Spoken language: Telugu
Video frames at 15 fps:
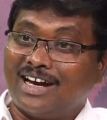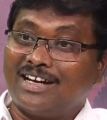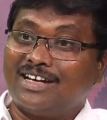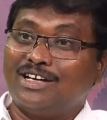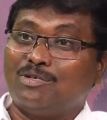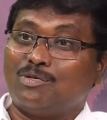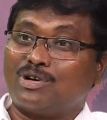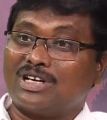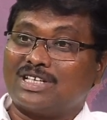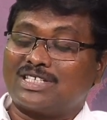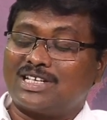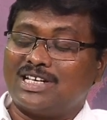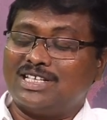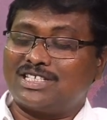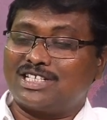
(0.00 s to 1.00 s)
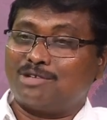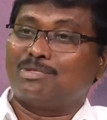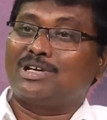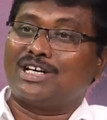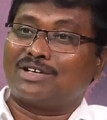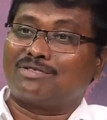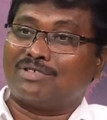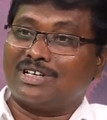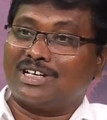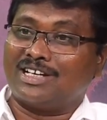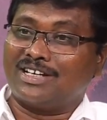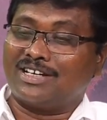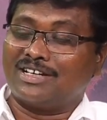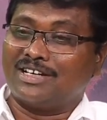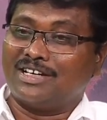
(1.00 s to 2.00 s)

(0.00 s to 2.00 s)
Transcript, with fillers: అంటే ఒక శ్రేష్టమైనటువంటి